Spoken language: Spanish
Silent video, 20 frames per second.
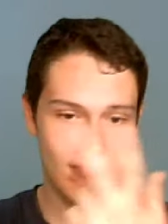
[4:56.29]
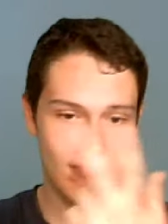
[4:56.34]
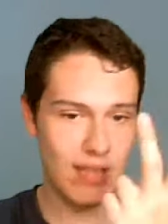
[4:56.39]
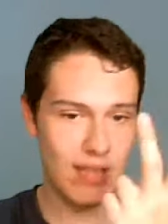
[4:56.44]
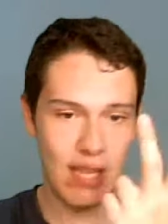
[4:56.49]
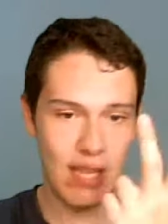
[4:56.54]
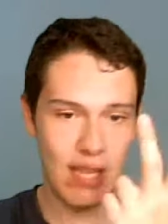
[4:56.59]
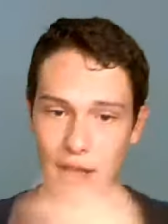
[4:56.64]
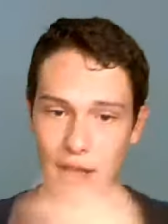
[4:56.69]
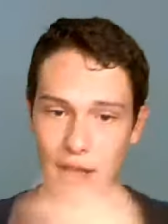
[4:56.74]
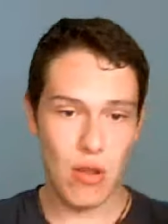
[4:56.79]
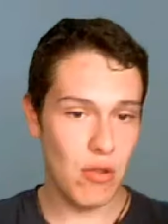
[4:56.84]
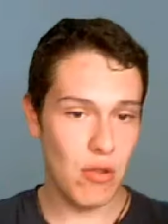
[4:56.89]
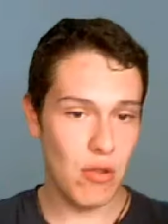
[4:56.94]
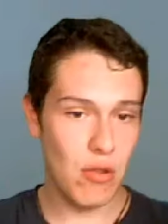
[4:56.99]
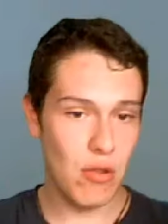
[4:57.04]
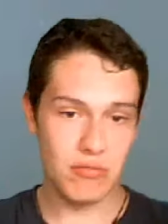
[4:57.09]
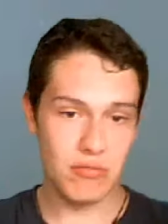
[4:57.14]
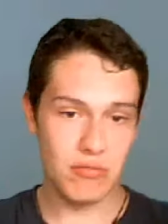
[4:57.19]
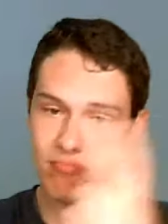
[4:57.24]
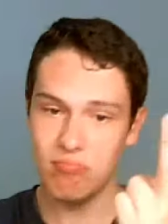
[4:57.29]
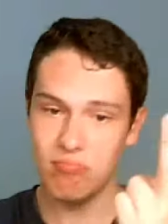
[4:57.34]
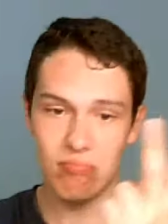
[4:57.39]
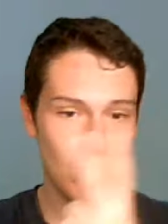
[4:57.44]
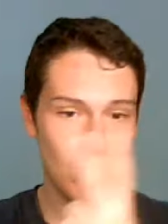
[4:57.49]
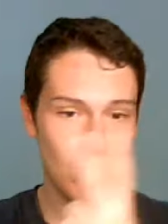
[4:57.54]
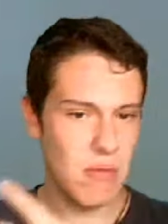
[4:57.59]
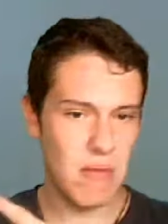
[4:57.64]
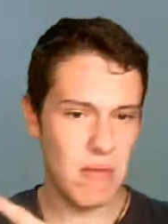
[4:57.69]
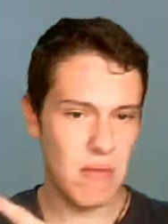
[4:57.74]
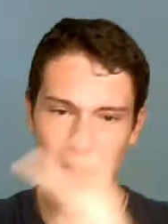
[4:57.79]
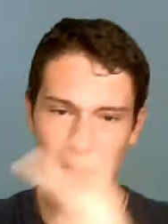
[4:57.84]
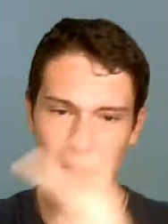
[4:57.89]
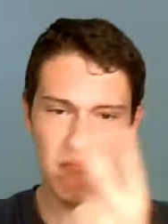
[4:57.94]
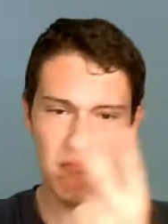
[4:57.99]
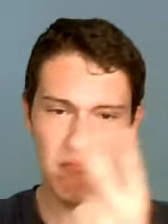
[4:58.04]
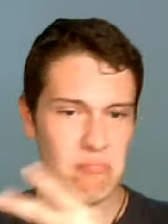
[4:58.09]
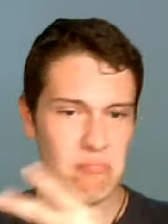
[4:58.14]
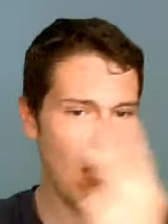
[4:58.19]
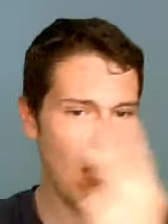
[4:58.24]
Que vean los dos.
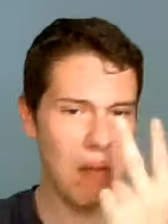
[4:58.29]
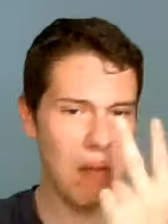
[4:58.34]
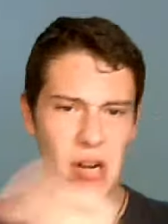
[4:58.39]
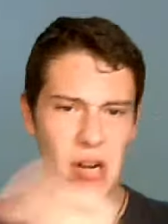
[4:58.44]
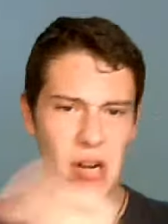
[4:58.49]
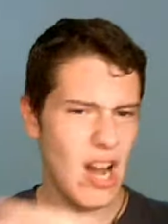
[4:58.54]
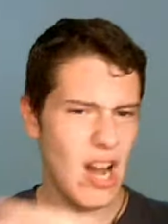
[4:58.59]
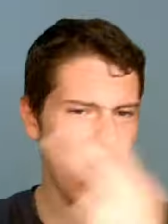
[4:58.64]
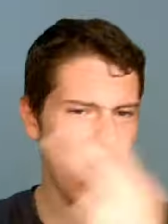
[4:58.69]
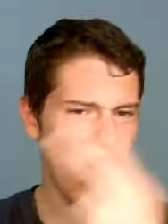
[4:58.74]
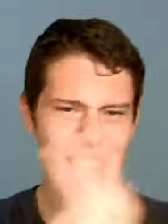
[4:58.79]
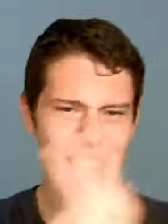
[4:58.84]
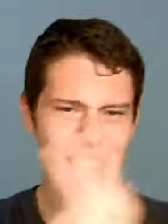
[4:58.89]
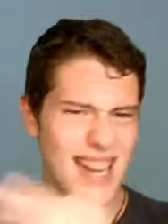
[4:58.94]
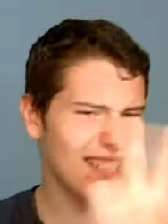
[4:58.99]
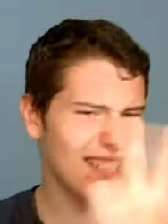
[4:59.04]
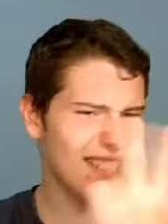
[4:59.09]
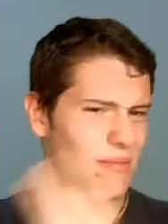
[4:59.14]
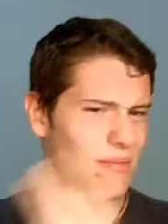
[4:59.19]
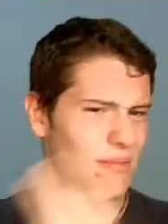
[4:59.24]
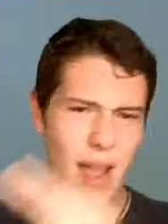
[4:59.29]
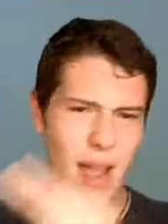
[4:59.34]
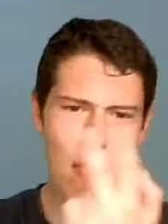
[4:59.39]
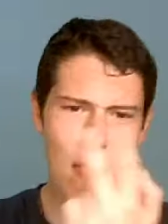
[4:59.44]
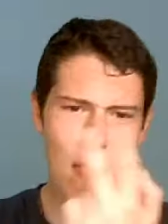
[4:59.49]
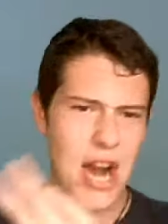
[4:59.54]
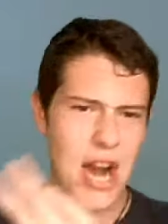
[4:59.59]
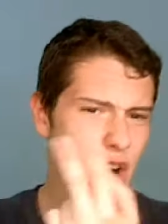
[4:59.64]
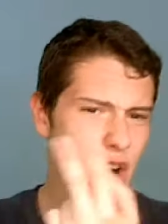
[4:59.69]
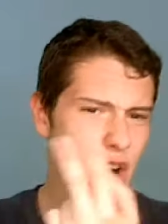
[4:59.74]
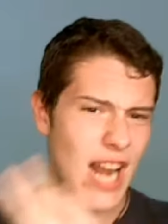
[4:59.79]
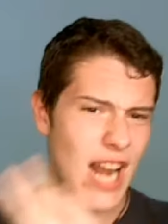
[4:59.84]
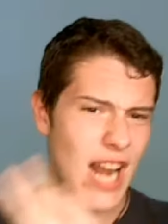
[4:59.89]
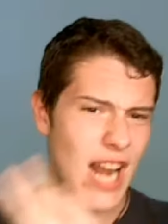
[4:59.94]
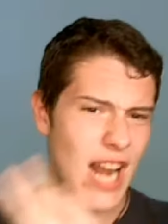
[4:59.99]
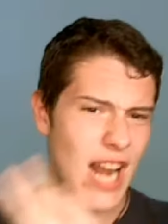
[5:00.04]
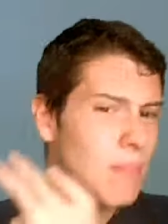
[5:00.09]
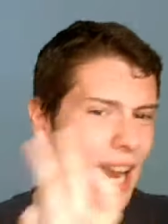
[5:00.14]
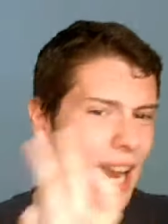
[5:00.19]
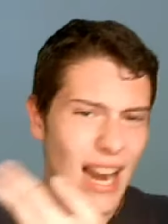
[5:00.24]
Voy a poner los links, voy a poner los links
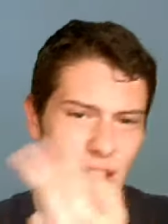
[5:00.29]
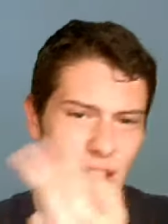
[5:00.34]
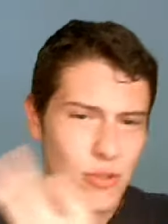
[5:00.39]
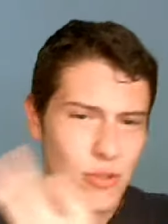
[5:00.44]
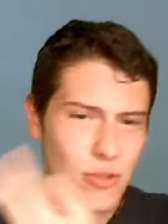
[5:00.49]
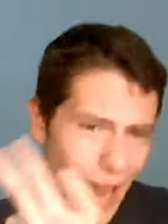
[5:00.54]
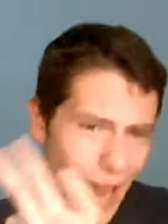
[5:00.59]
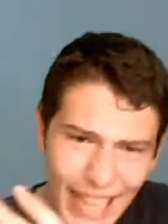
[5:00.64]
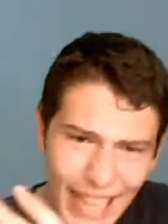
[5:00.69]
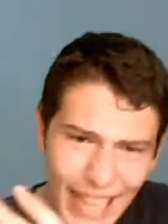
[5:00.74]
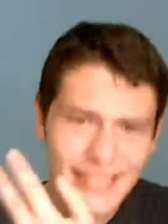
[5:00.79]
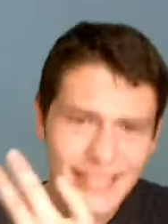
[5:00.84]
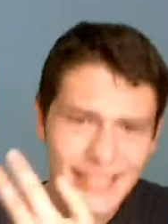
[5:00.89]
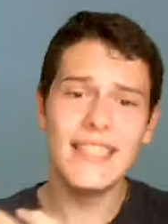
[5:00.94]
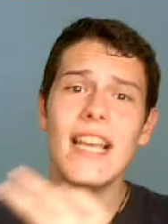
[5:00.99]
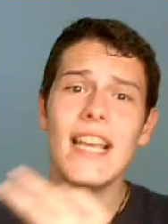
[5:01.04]
para que los veáis.